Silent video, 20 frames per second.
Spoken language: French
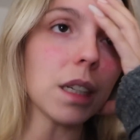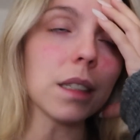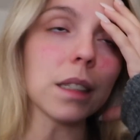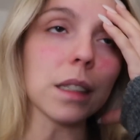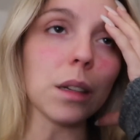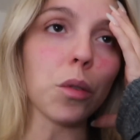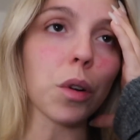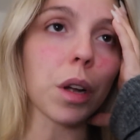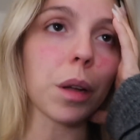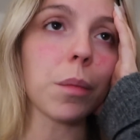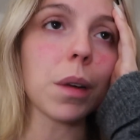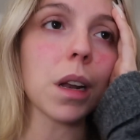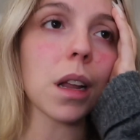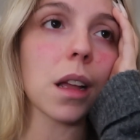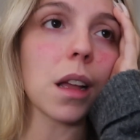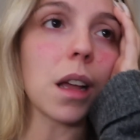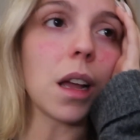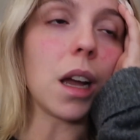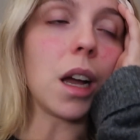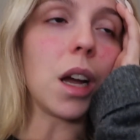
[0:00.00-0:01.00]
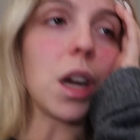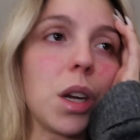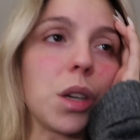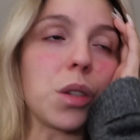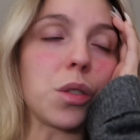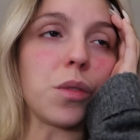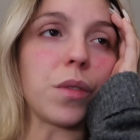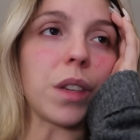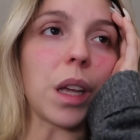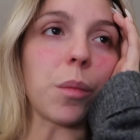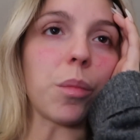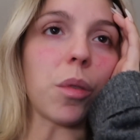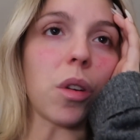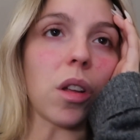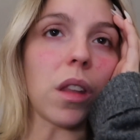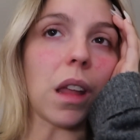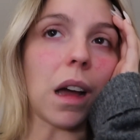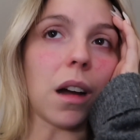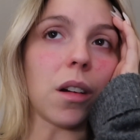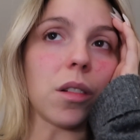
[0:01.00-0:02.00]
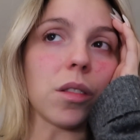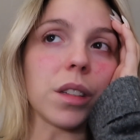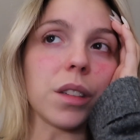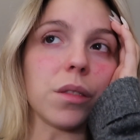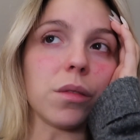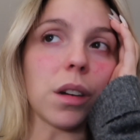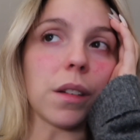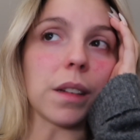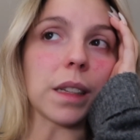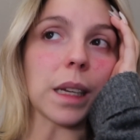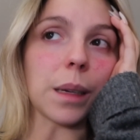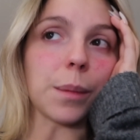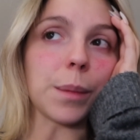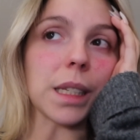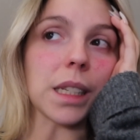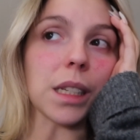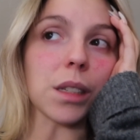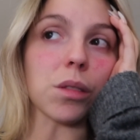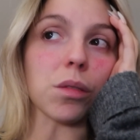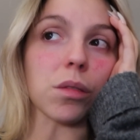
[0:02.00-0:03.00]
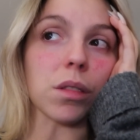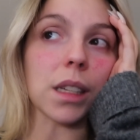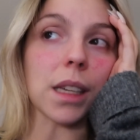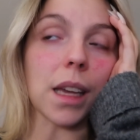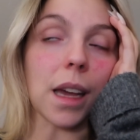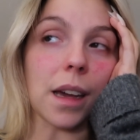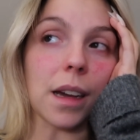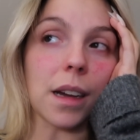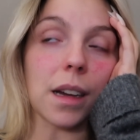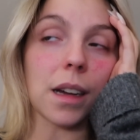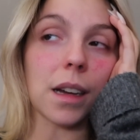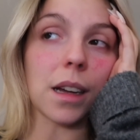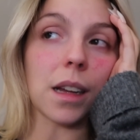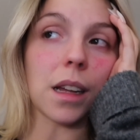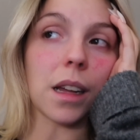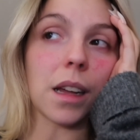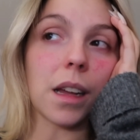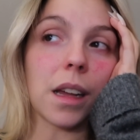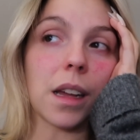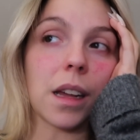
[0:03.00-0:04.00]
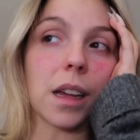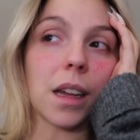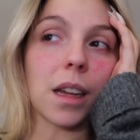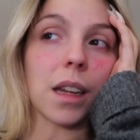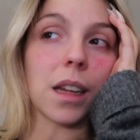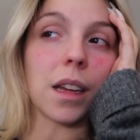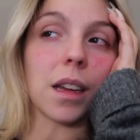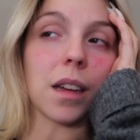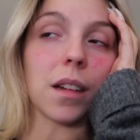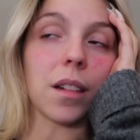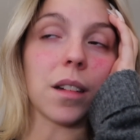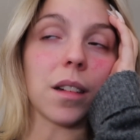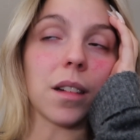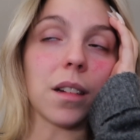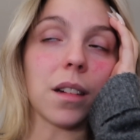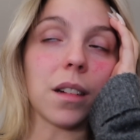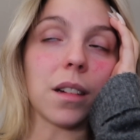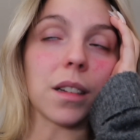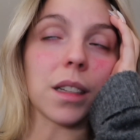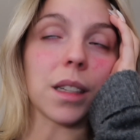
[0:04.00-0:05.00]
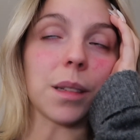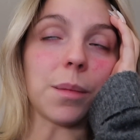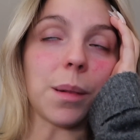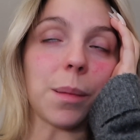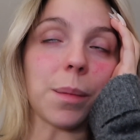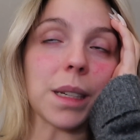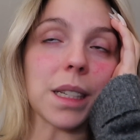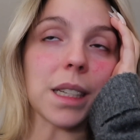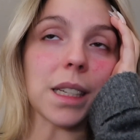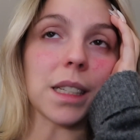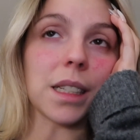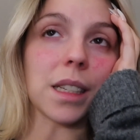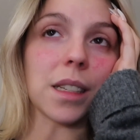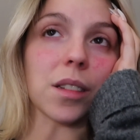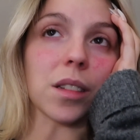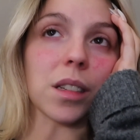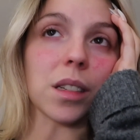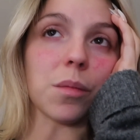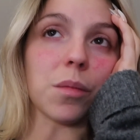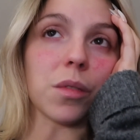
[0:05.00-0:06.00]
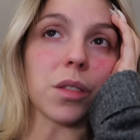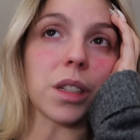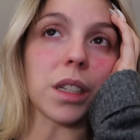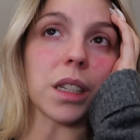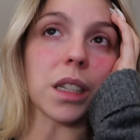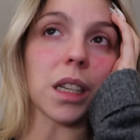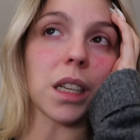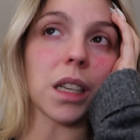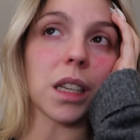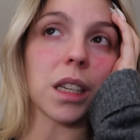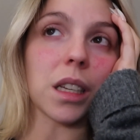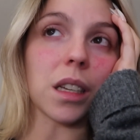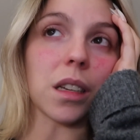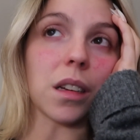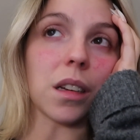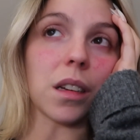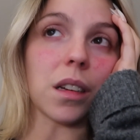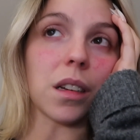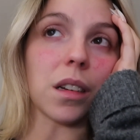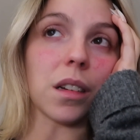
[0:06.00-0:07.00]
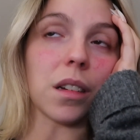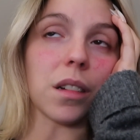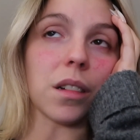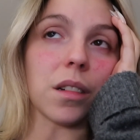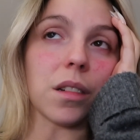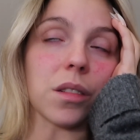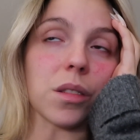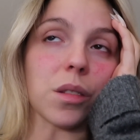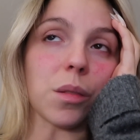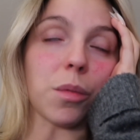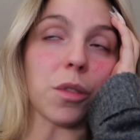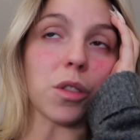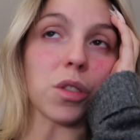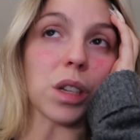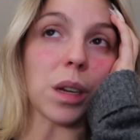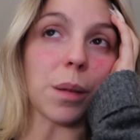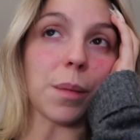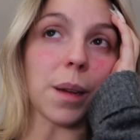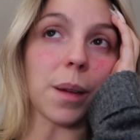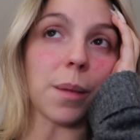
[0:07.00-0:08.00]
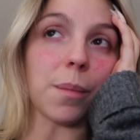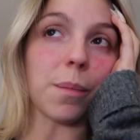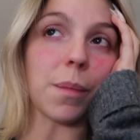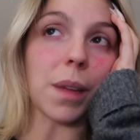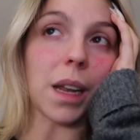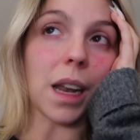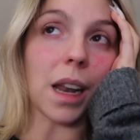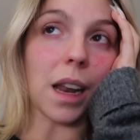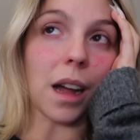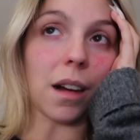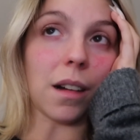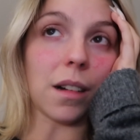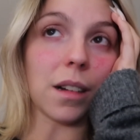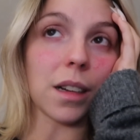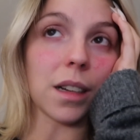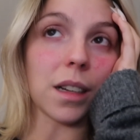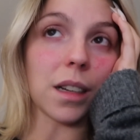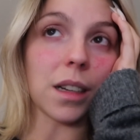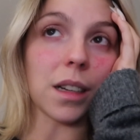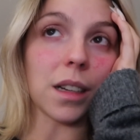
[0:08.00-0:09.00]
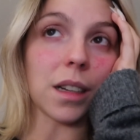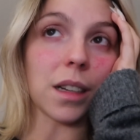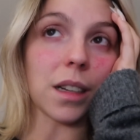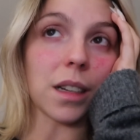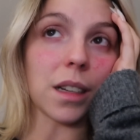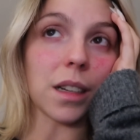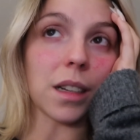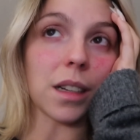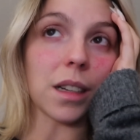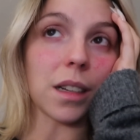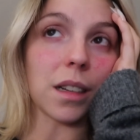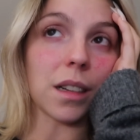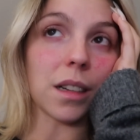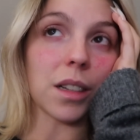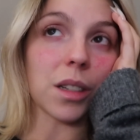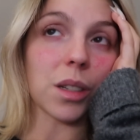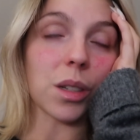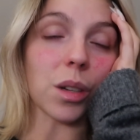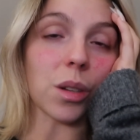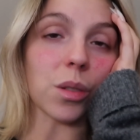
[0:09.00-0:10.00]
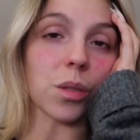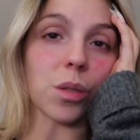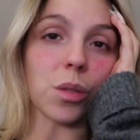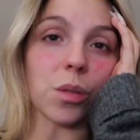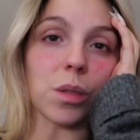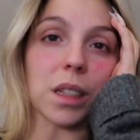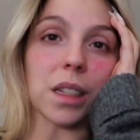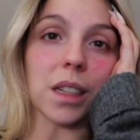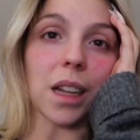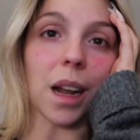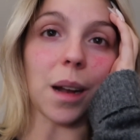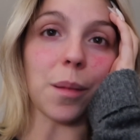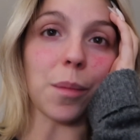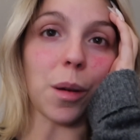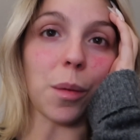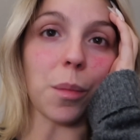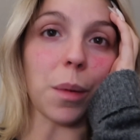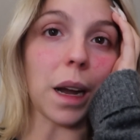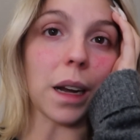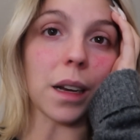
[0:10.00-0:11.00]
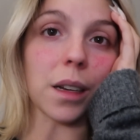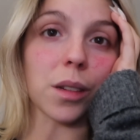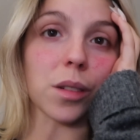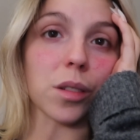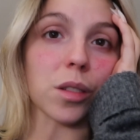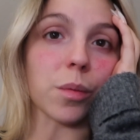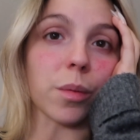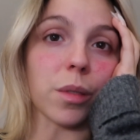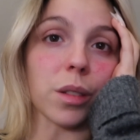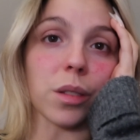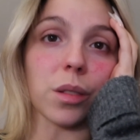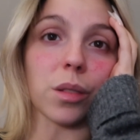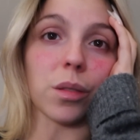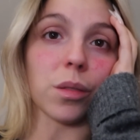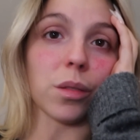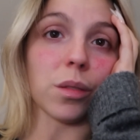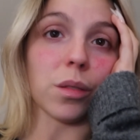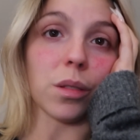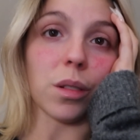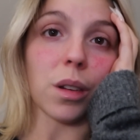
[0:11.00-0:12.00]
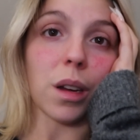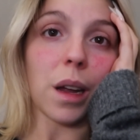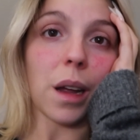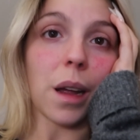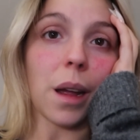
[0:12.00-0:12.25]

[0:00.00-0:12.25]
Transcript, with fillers: C'est horrible. Je viens de prendre un rendez-vous avec un médecin sur Care euh, qui m'a prescrit des antibiotiques. Euh, j'en prends jamais. Mais là, genre je suis tellement mal que je pense que